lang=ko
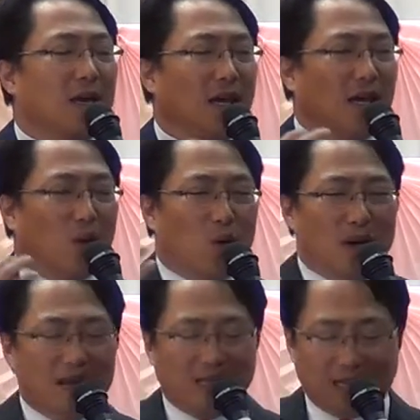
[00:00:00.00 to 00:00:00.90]
이
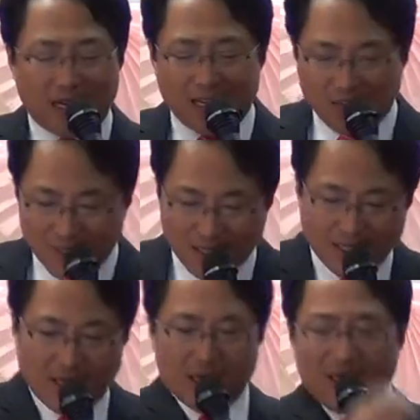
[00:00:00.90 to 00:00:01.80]
고난의 때를
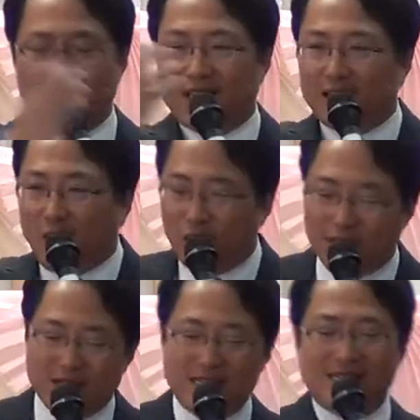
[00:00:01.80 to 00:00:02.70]
이렇게
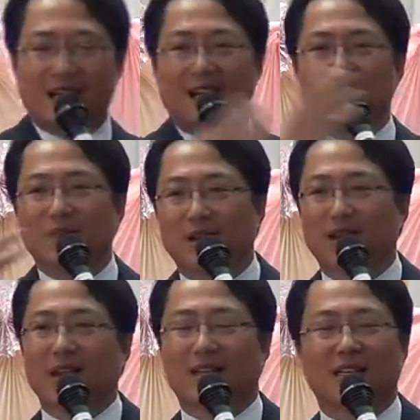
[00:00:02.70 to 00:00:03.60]
겪은
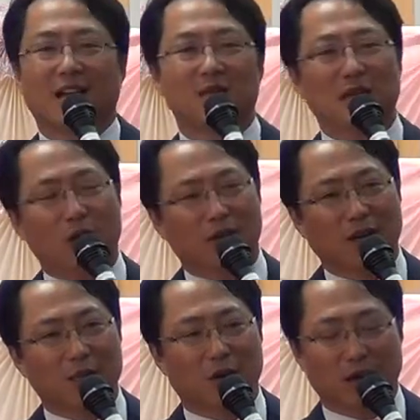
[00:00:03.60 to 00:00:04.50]
사람들에게 그 다음에 나오는
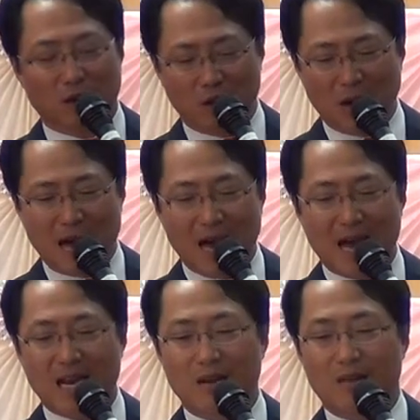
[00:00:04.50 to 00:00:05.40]
게 뭐예요?
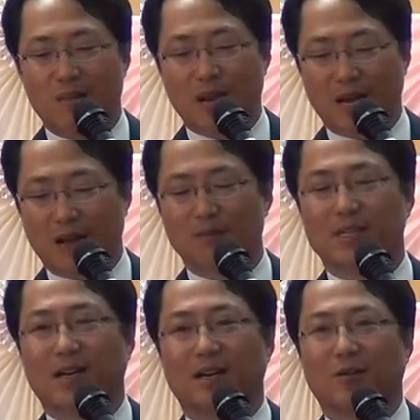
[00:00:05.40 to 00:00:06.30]
하나님 앞에
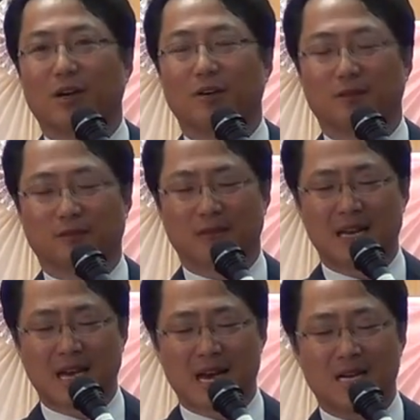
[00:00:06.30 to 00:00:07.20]
감사가 나와요.
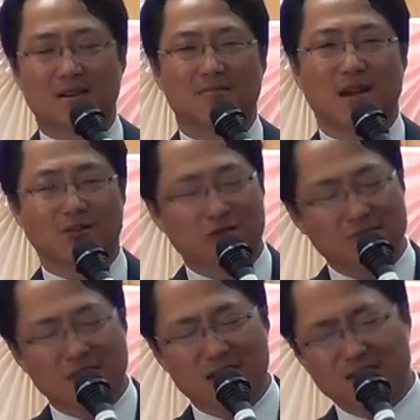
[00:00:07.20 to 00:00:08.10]
하나님 내가
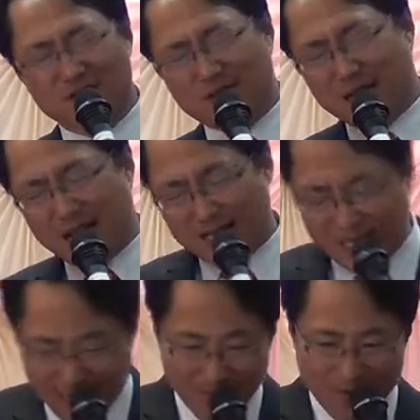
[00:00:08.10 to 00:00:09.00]
주님 말씀 들고 내가
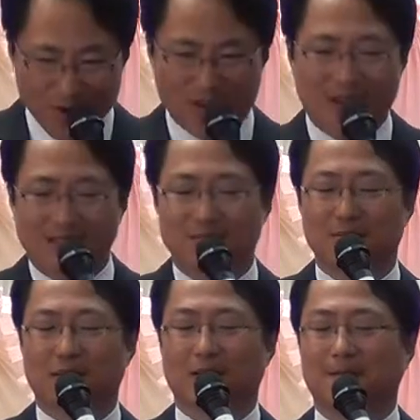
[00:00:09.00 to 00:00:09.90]
참고
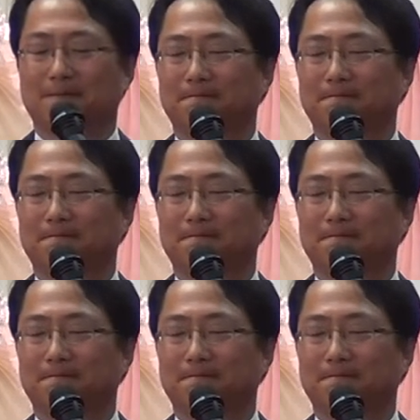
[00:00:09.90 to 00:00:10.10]
이겨냈습니다.